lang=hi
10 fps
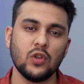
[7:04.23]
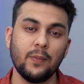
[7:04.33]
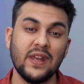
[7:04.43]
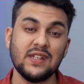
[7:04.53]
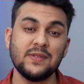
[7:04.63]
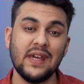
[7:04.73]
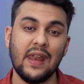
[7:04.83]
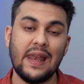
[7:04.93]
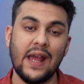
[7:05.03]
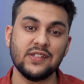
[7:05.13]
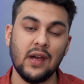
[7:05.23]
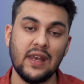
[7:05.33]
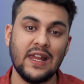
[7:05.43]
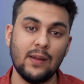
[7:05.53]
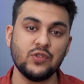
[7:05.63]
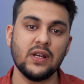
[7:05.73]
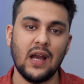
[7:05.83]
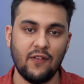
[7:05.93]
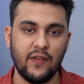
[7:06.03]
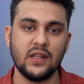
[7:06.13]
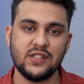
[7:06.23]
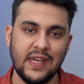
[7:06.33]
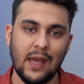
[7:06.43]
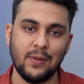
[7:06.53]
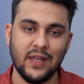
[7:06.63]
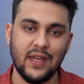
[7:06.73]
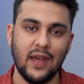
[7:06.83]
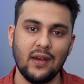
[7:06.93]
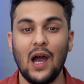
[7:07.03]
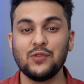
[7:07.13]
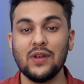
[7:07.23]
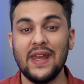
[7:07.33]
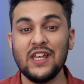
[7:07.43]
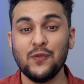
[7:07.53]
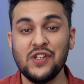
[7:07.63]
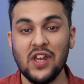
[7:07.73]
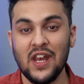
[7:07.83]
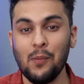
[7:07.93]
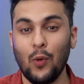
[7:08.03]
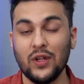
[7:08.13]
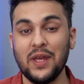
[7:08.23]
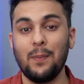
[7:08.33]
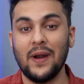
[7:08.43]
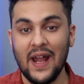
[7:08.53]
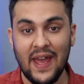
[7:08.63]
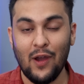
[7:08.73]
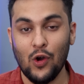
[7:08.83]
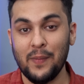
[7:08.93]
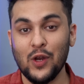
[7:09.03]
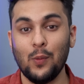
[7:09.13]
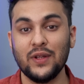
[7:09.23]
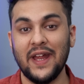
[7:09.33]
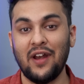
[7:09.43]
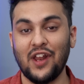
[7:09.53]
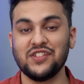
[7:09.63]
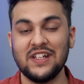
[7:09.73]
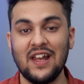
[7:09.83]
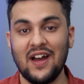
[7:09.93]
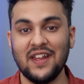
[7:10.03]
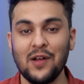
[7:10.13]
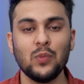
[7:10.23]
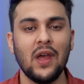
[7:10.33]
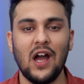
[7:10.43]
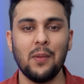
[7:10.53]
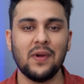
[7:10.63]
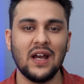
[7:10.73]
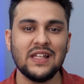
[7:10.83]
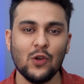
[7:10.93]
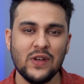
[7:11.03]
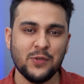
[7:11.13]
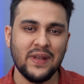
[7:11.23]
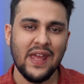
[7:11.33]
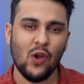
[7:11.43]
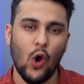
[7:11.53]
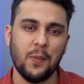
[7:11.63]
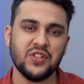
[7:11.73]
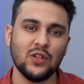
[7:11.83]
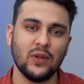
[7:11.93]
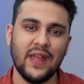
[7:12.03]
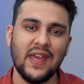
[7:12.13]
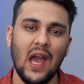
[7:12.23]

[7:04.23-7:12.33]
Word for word: तो मेरे हिसाब से रिलैक्स करने के लिए मुझे काफ़ी काफ़ी अच्छी ऐप लगी है अब जो नेक्स्ट फीचर है ना बहुत ही बड़ा है और मेरे को बहुत इंटरेस्टिंग लगा था अब कलर वो इसमें ना एक ऑप्शन होता है कि